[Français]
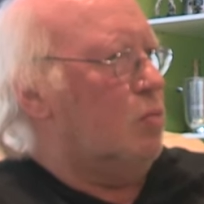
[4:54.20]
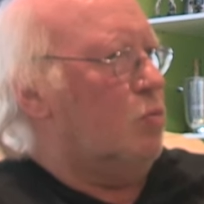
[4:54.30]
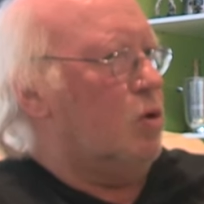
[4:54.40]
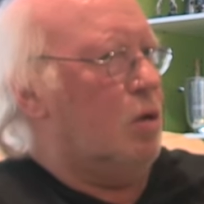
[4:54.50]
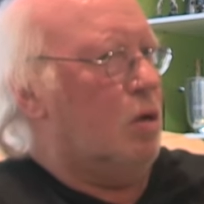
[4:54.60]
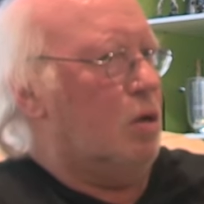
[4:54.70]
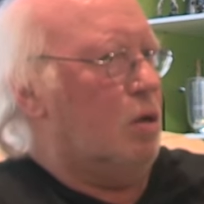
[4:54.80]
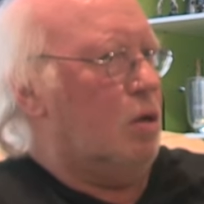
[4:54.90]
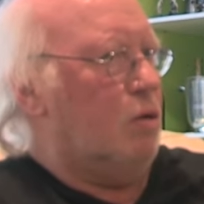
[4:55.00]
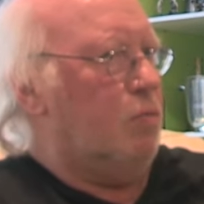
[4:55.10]

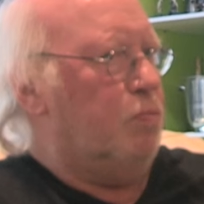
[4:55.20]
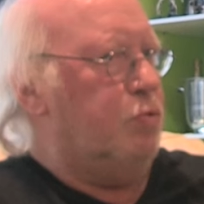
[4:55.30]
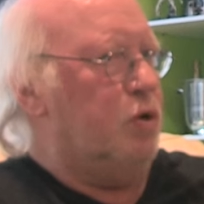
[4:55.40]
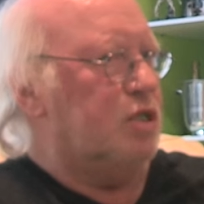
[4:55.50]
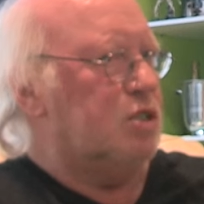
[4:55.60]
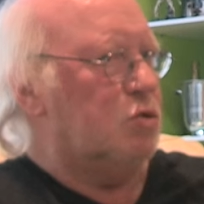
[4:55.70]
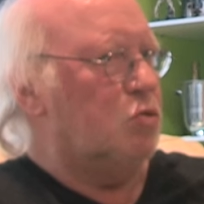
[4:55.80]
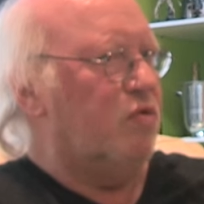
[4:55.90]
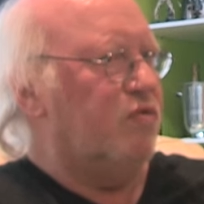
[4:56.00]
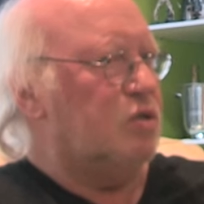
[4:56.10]
moi, plus la
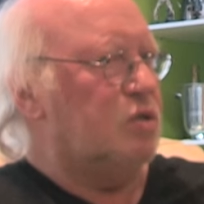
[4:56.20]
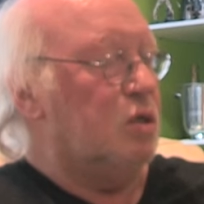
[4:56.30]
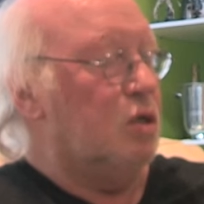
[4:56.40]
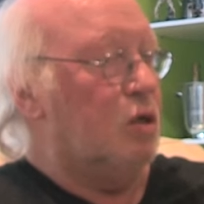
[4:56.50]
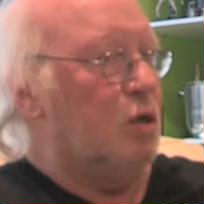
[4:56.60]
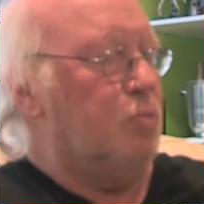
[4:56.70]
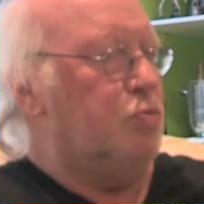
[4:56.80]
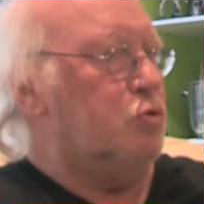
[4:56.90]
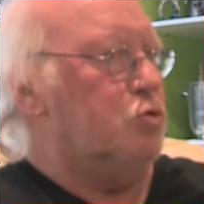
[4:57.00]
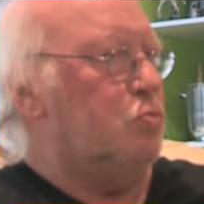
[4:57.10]
saison avançait, et
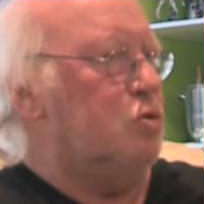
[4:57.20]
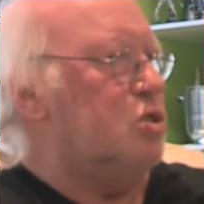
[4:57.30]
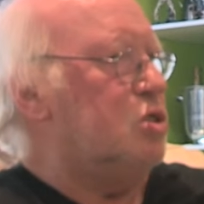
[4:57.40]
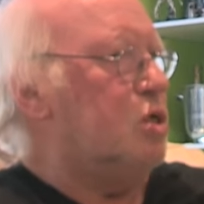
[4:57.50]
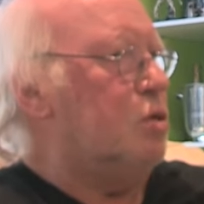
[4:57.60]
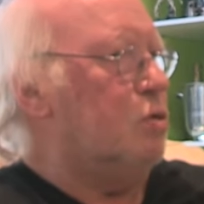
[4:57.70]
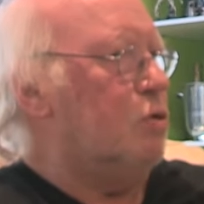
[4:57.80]
plus je me disais,